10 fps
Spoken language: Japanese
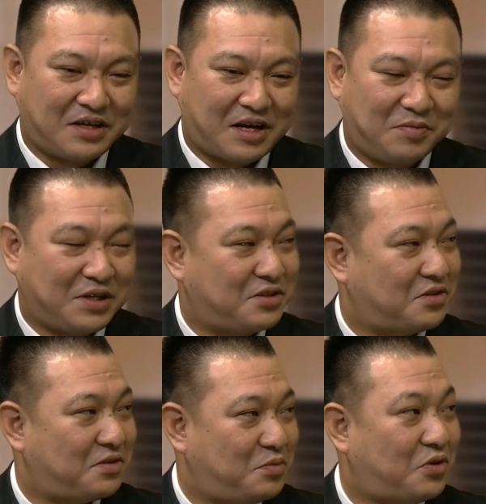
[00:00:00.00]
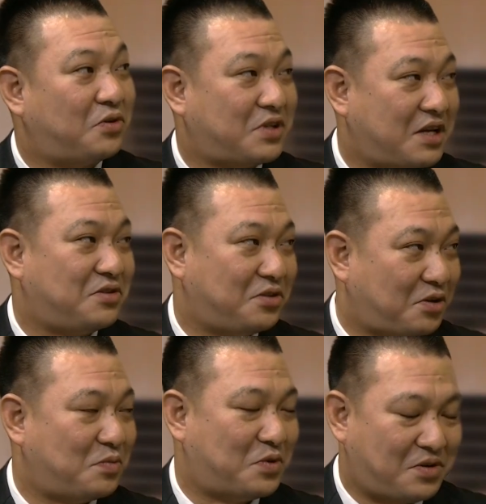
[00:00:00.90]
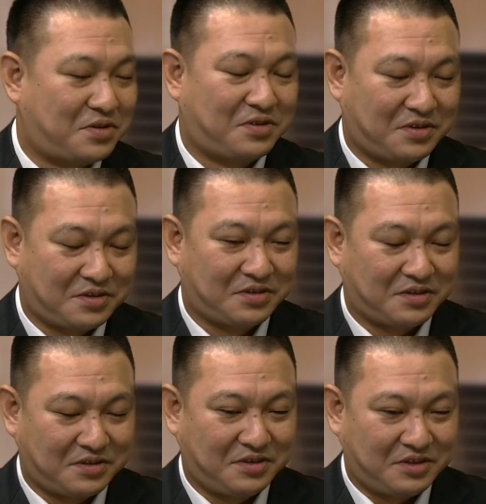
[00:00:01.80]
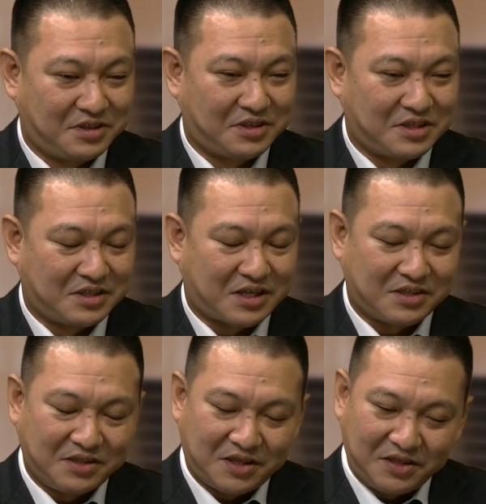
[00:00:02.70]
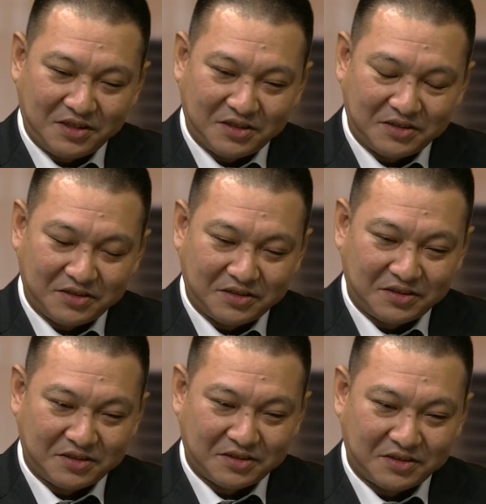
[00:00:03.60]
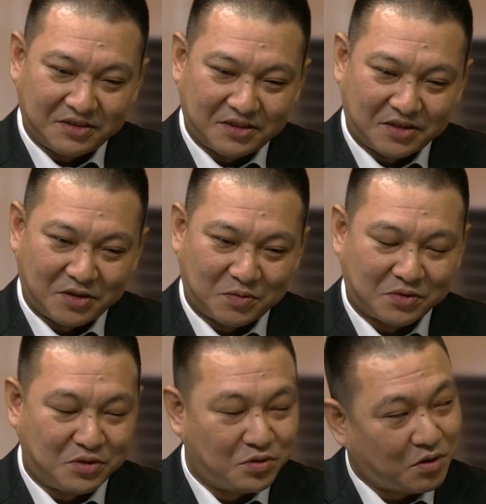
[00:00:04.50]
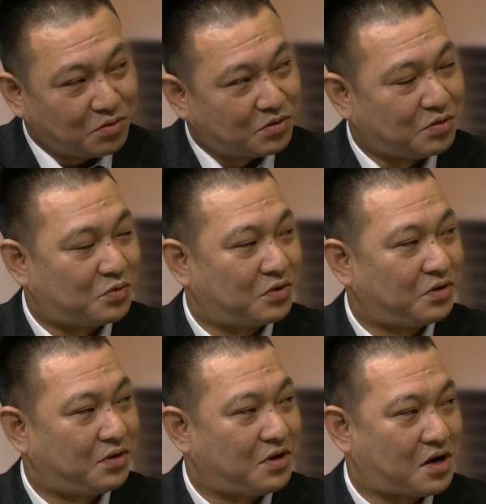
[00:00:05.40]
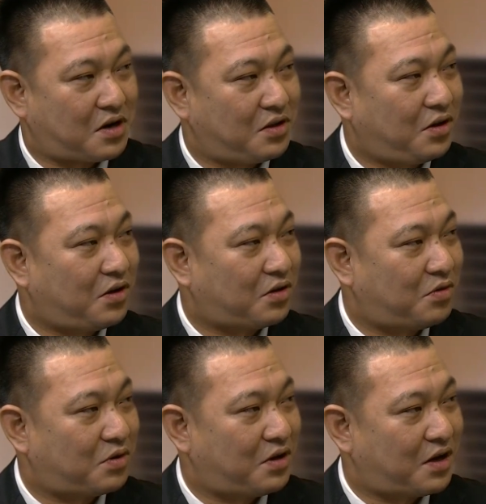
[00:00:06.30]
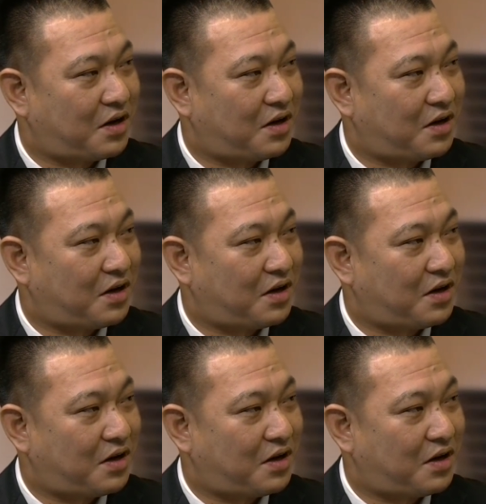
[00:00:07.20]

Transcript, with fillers: アルベックスのプロの選手の時もさすがにでも中学校の時もやられたからね俺ね